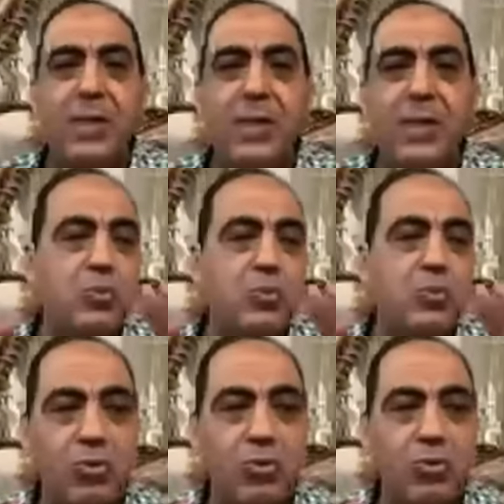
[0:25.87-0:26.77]
بيتسو
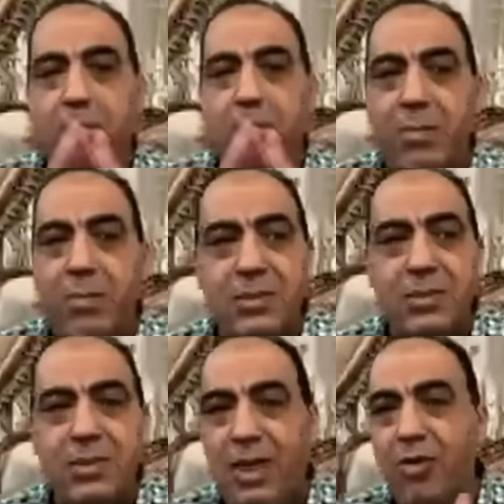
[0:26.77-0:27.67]
موسيماني قلت لك من
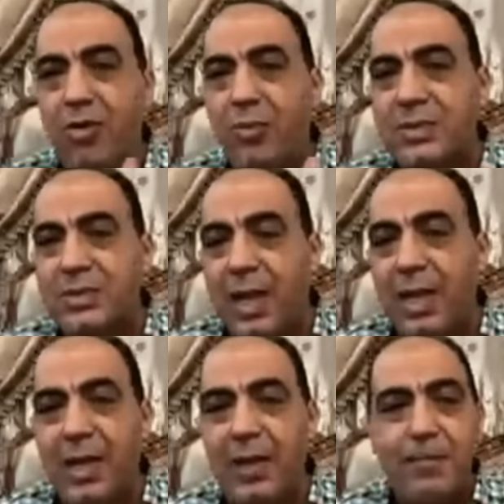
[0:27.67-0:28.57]
مصر عينه بس
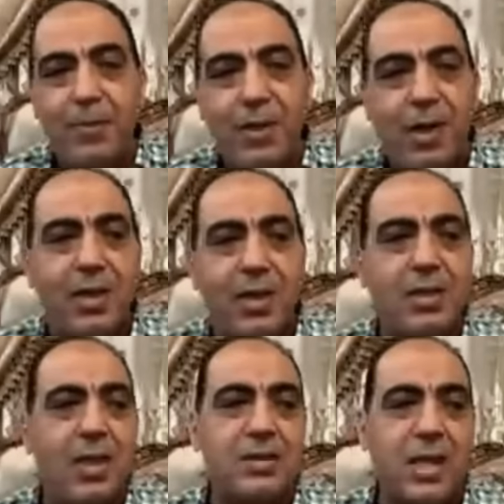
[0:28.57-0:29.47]
على خلاص
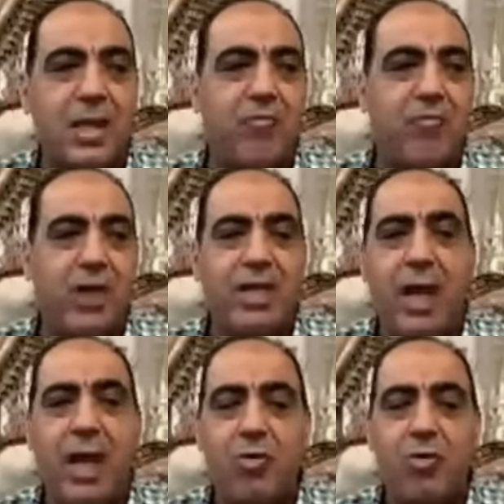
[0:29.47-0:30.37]
خلص كريم فؤاد
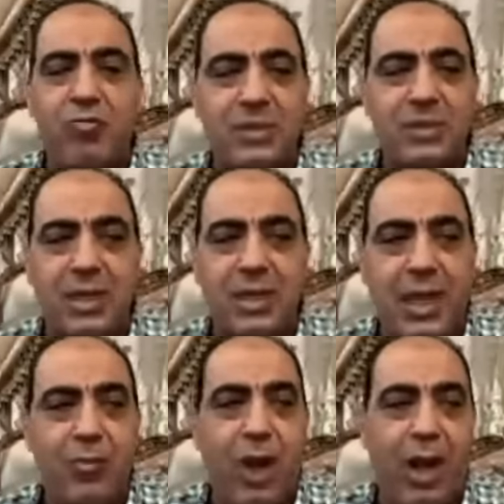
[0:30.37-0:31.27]
اخره في مصر
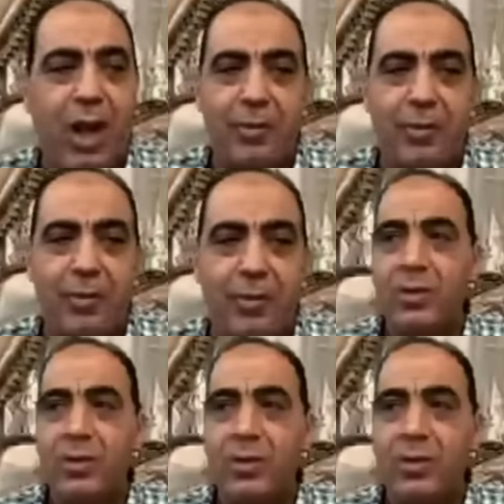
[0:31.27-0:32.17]
لعيب واحد
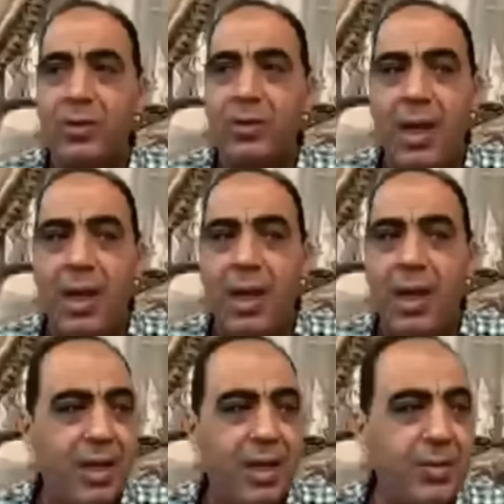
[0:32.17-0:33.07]
ومن بره
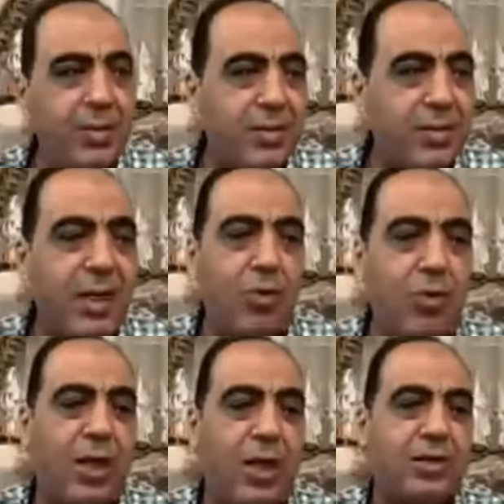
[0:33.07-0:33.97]
هيجيب اثنين او
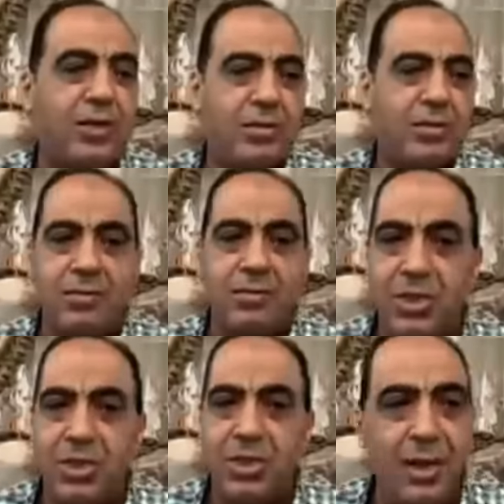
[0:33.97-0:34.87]
ثلاثة
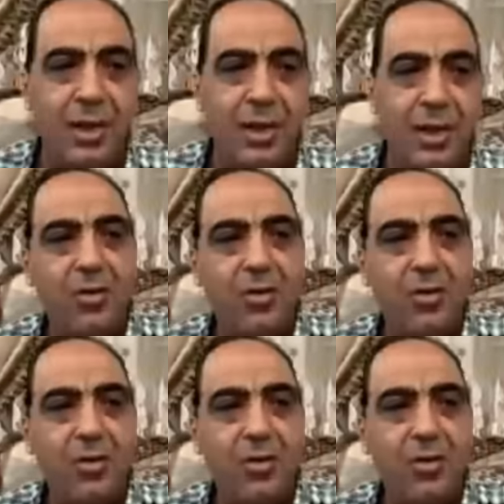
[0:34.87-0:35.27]
ماشي الحال